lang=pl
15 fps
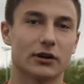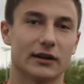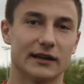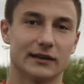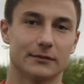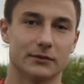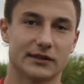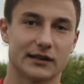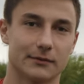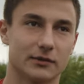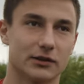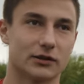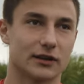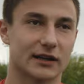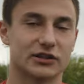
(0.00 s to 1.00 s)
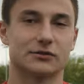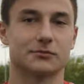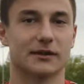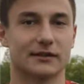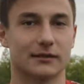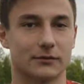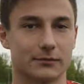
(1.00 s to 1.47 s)
kolei myślimy o każdym
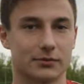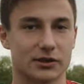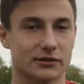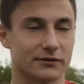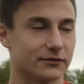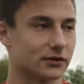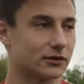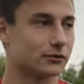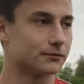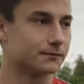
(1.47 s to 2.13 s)
następnym przeciwniku.